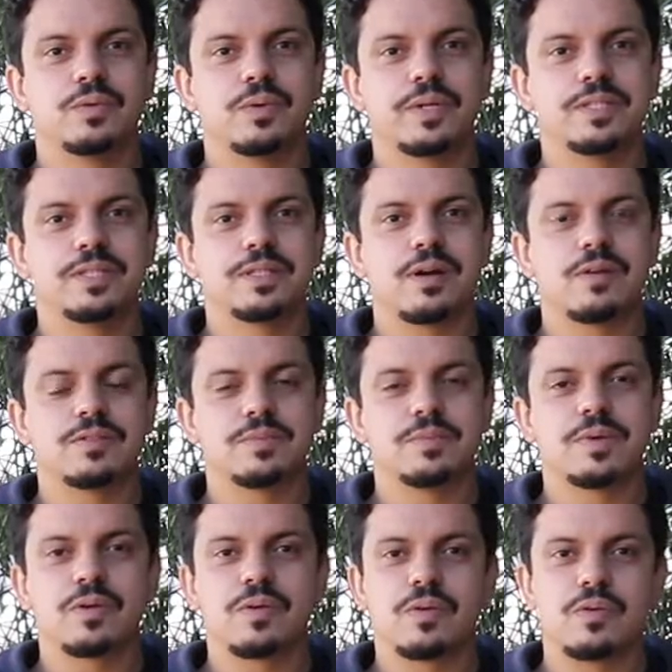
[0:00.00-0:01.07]
do, edital de
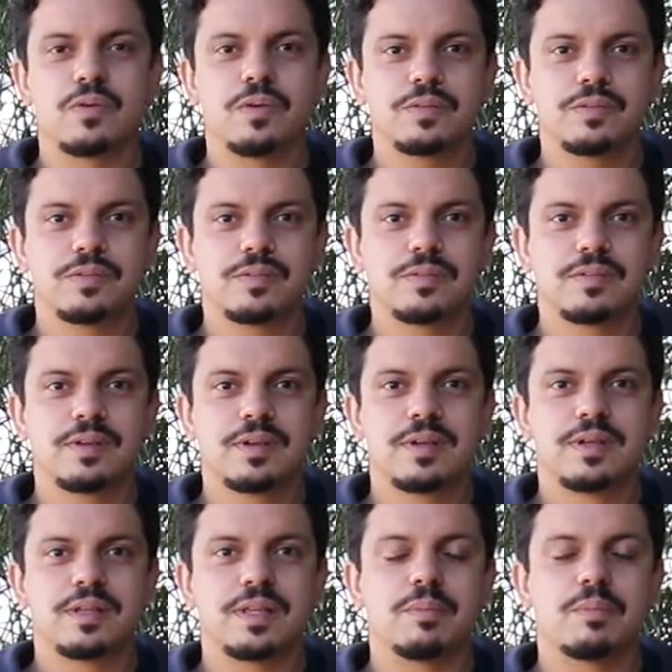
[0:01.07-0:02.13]
microcontos
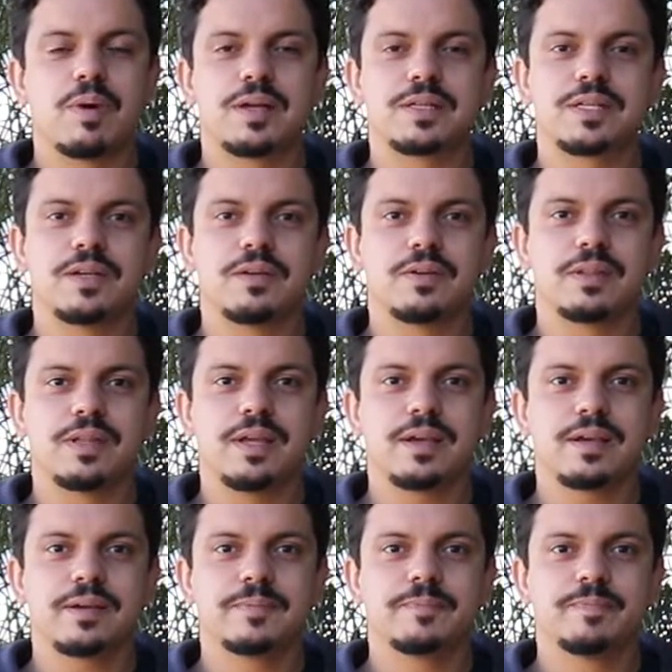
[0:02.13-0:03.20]
da
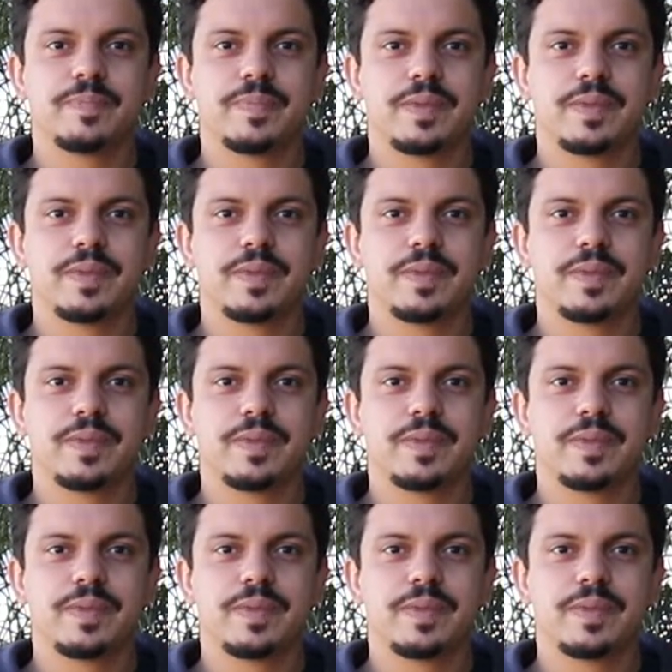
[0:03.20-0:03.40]
Borrachalioteca